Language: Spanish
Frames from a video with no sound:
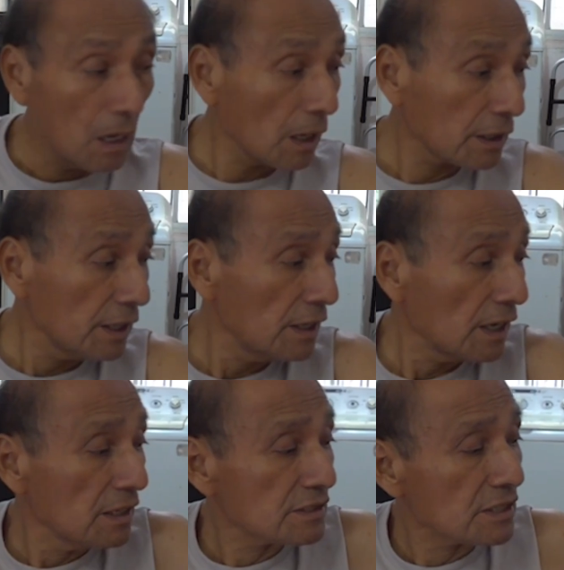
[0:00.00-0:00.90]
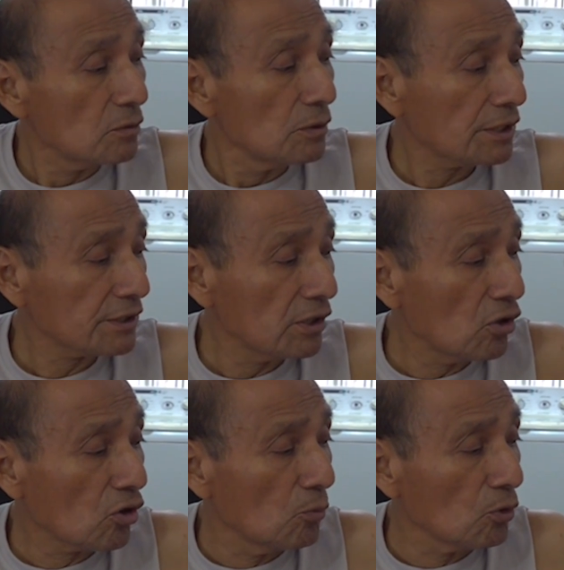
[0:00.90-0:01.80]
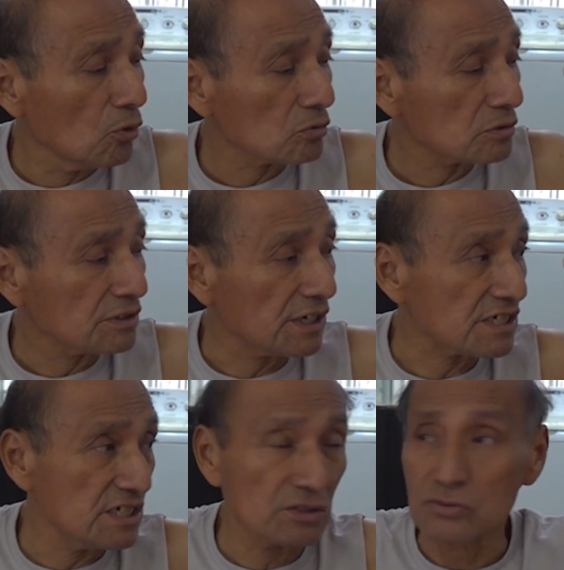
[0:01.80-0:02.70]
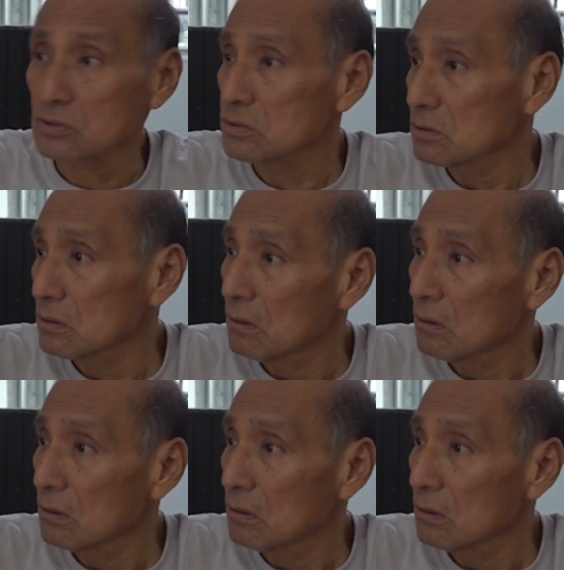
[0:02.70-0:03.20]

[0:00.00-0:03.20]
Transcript: Aquí en el celular tengo como 300.